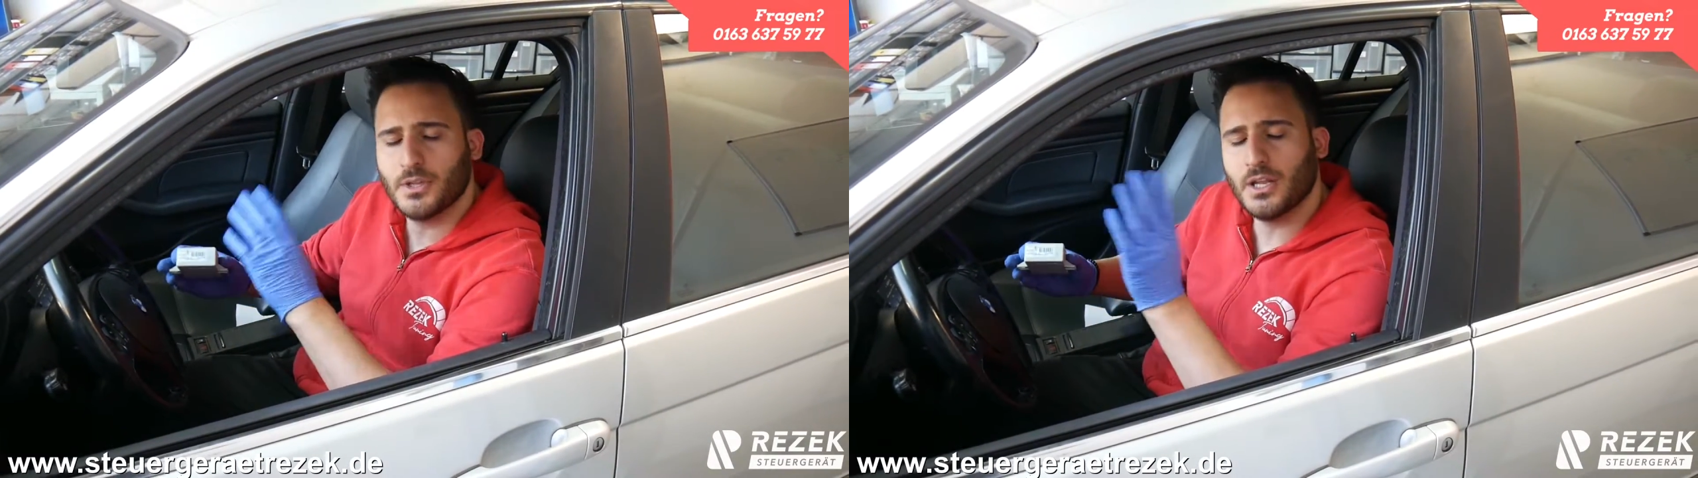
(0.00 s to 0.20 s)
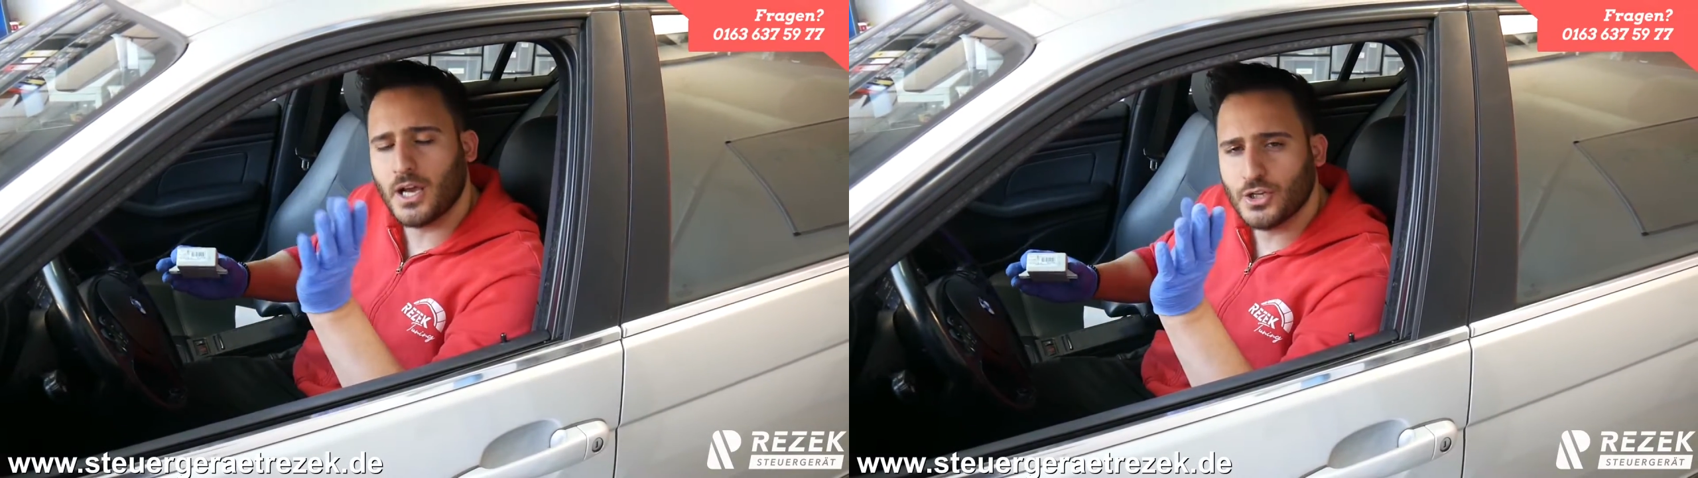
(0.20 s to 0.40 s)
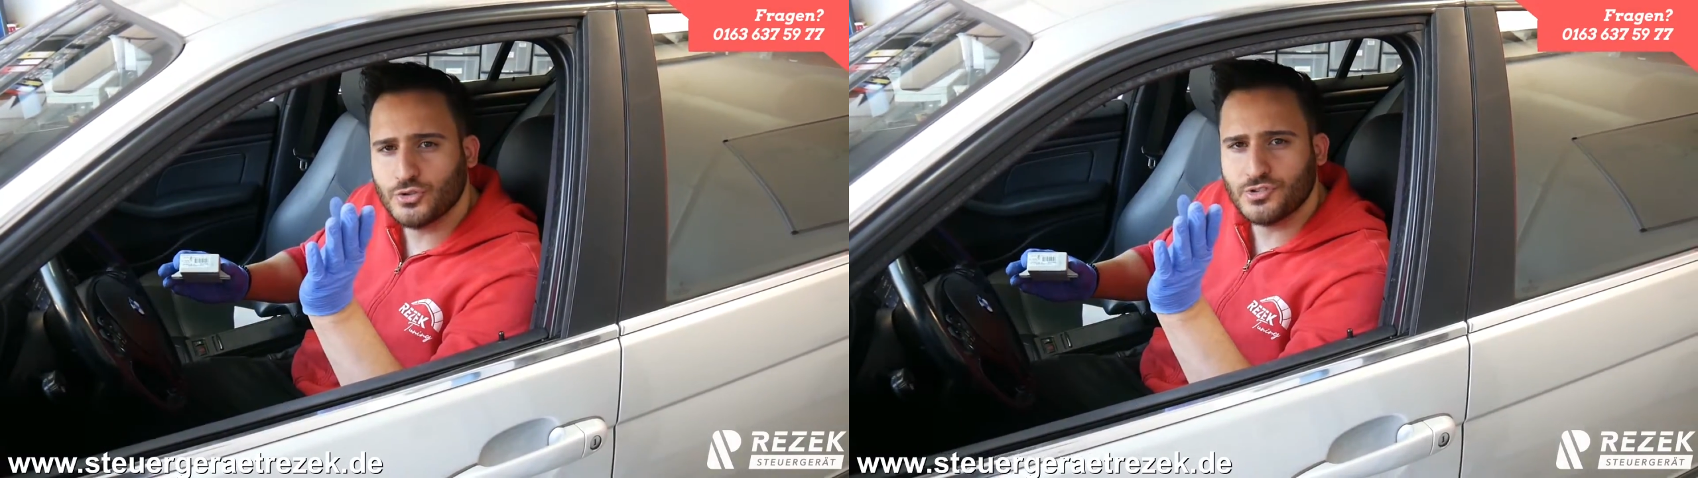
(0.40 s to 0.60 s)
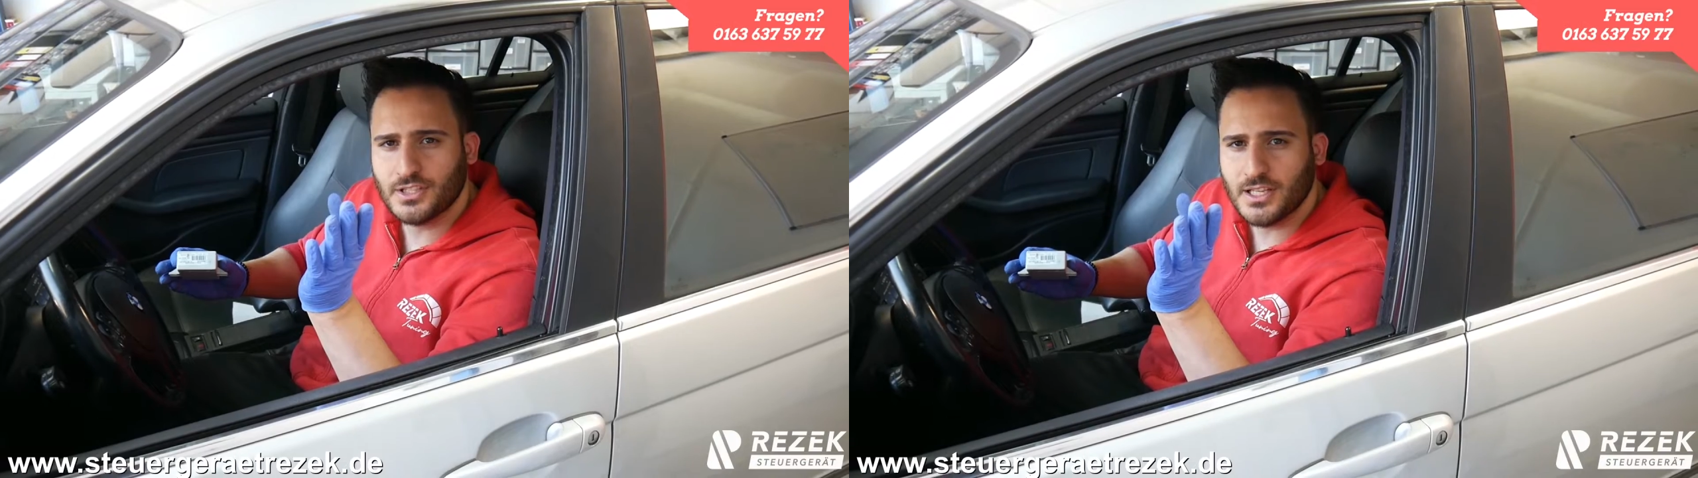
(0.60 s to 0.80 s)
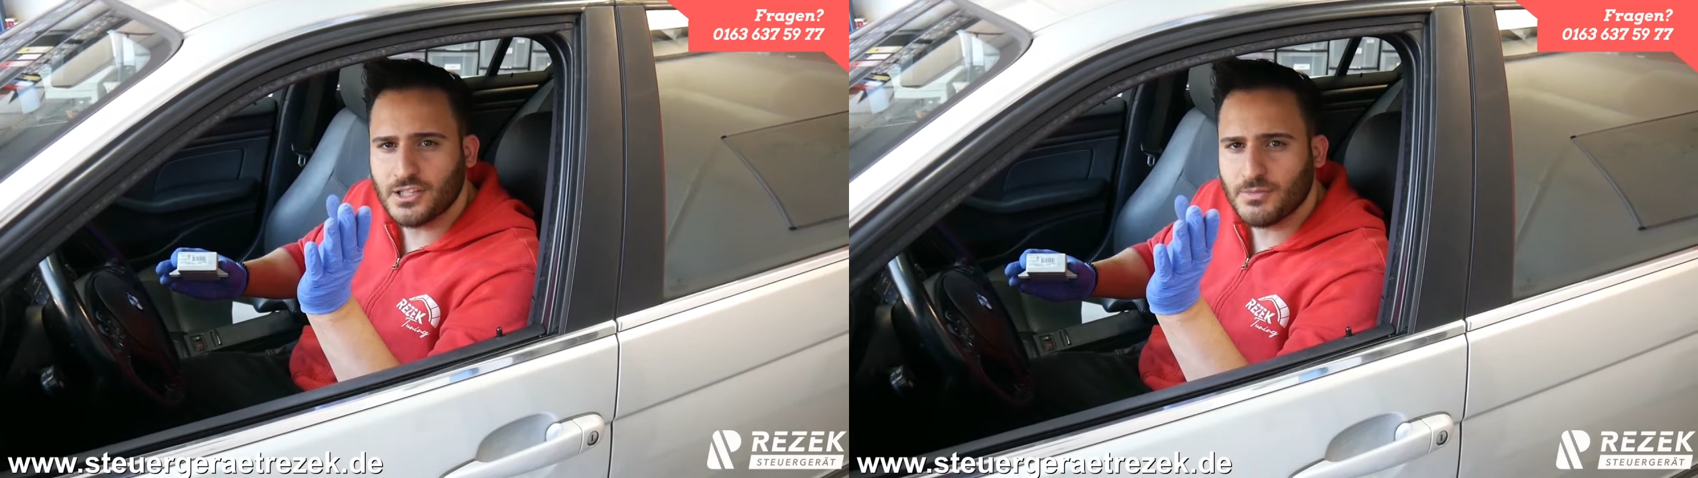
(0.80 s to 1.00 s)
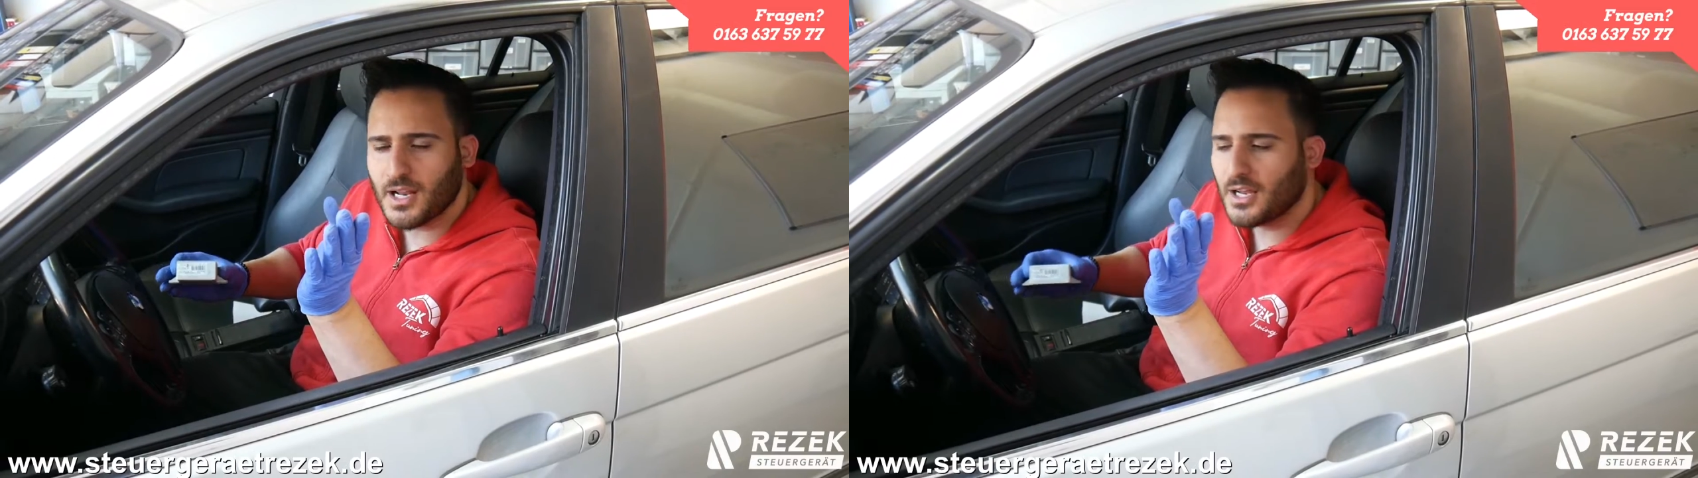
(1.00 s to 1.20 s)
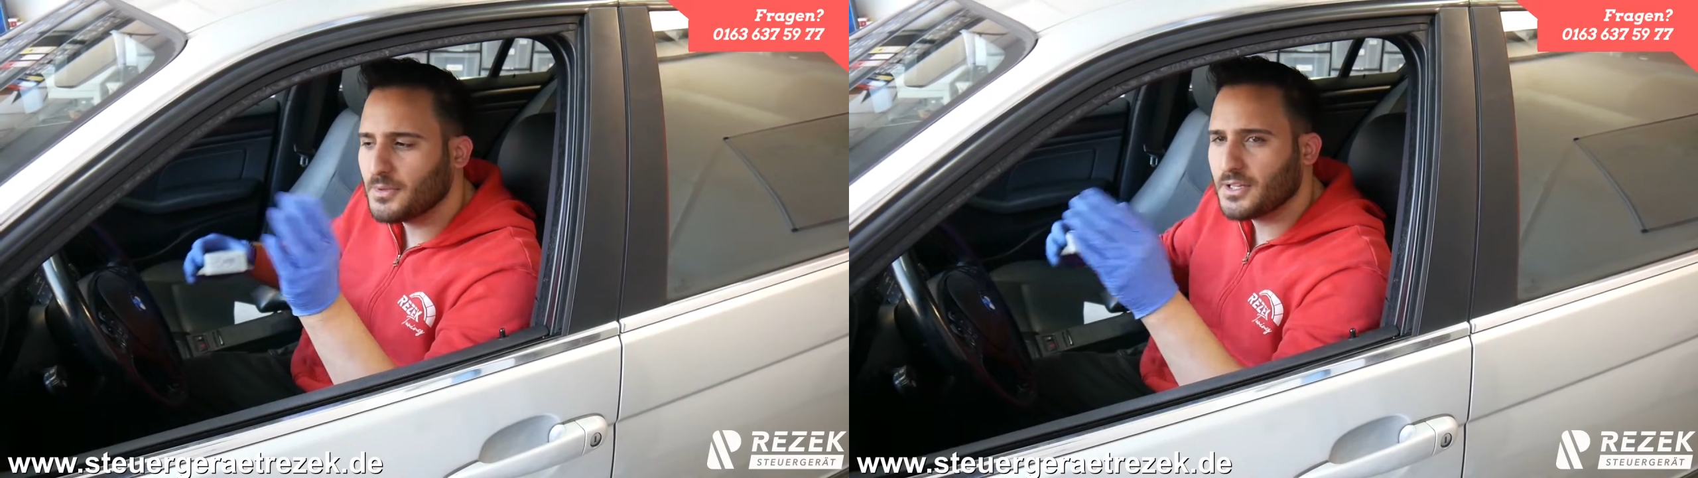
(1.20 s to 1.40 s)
Mit den einen Schlüssel ging es mal an,